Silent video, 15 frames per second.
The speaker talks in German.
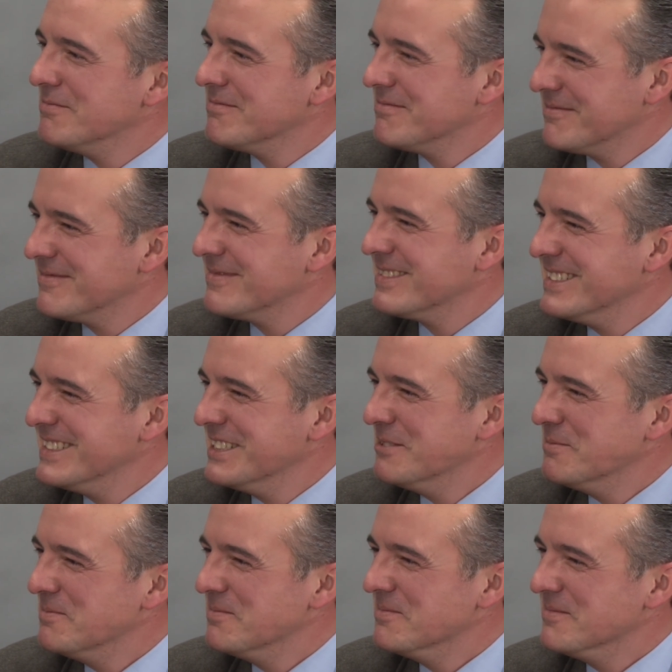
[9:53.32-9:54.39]
wenn ich dann wieder
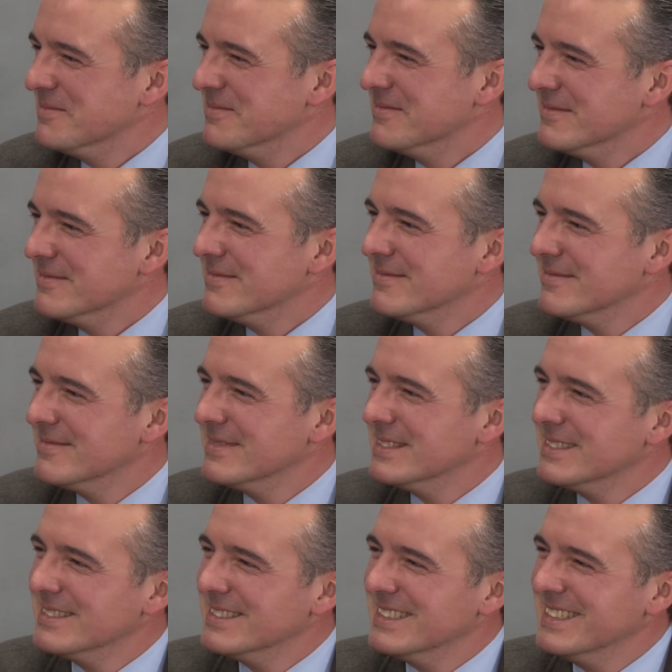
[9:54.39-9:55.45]
gelüncht werde. Ne? Aber
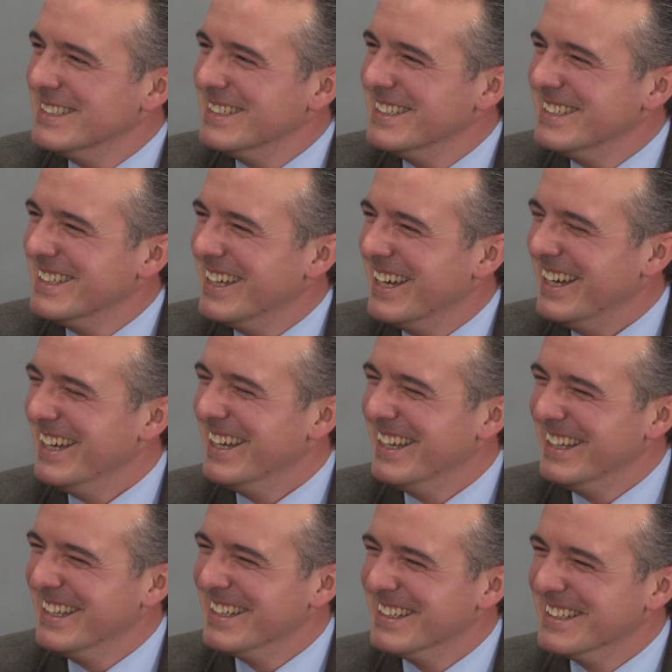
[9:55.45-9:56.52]
ist eh wurscht. Eine
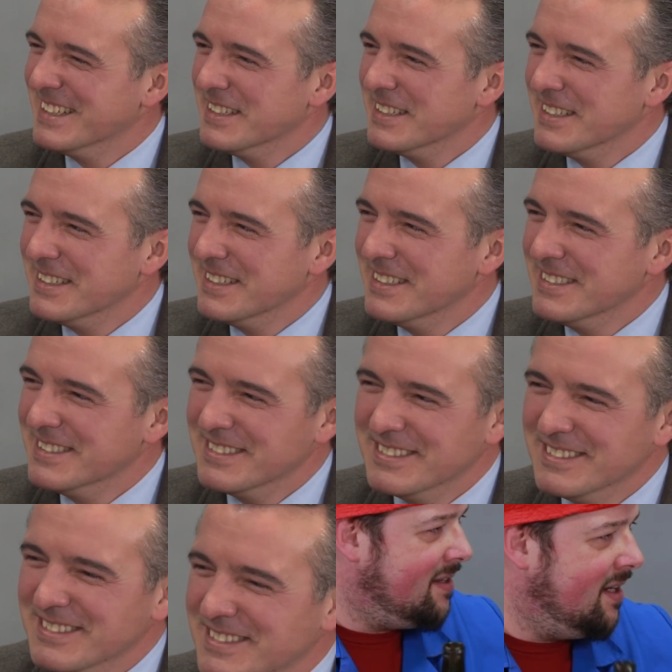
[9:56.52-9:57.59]
Frage habe ich noch, falls jetzt im
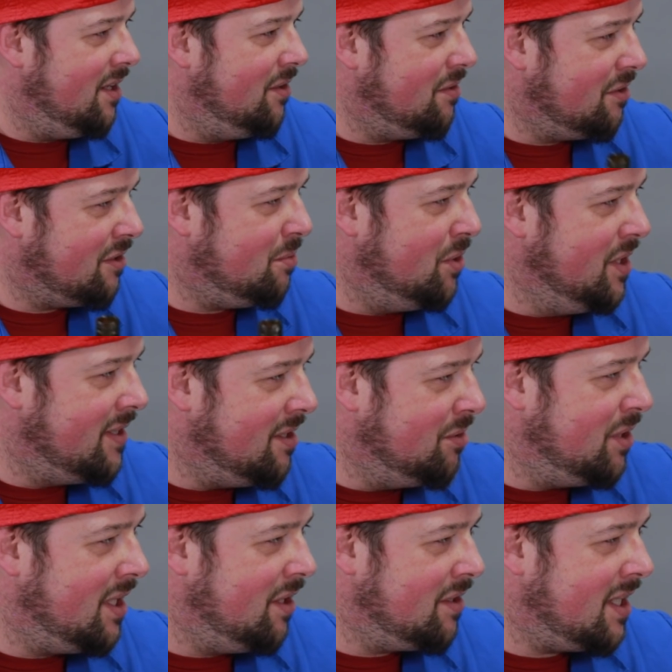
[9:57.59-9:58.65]
März die Landtagswahl nicht so
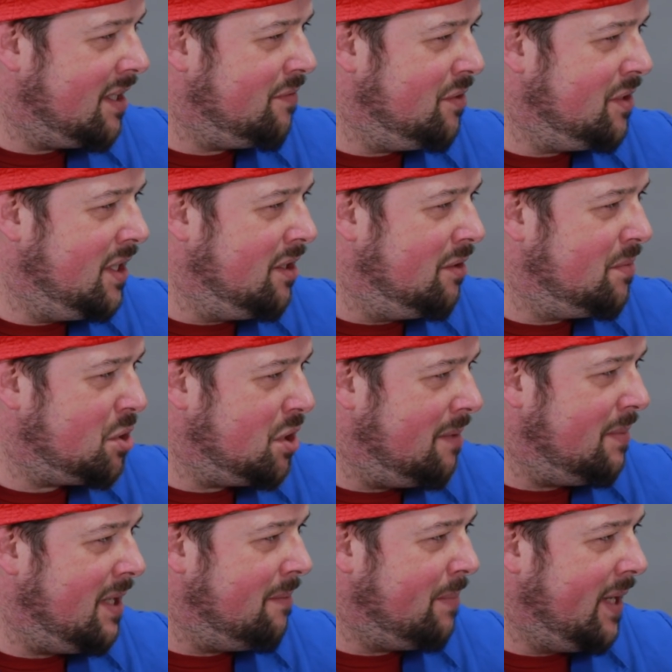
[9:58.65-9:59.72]
gut ausgeht für Sie, haben Sie schon einen
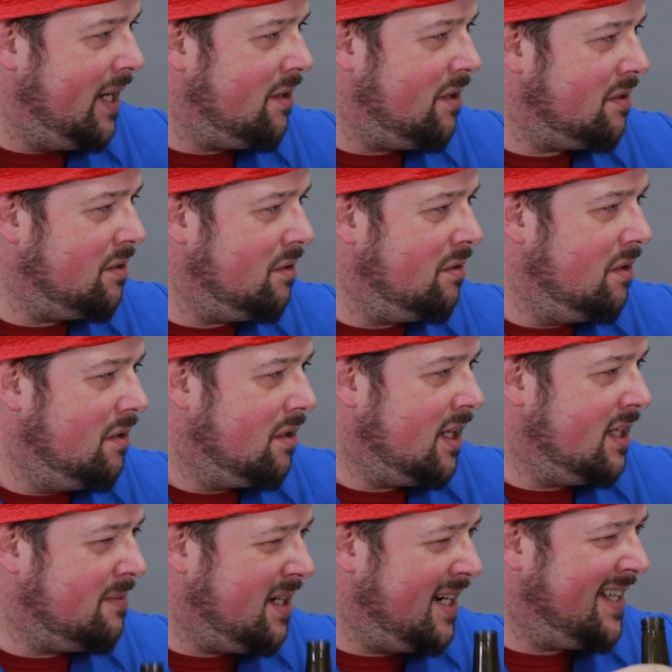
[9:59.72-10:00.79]
Plan B oder so? Gehen
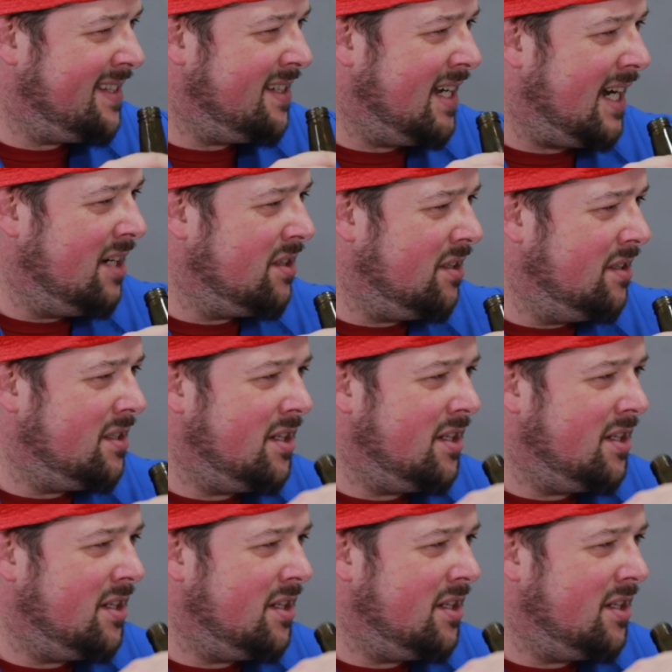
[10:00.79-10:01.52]
Sie wieder national aus